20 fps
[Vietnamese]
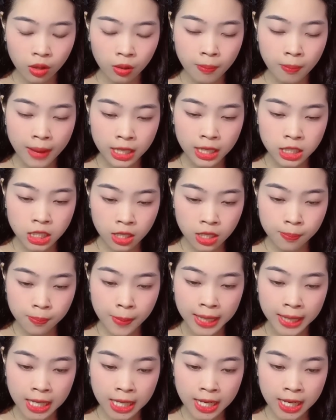mà chính
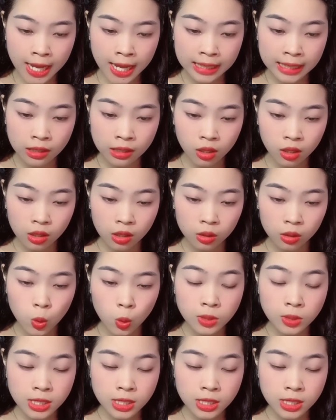bản thân anh cũng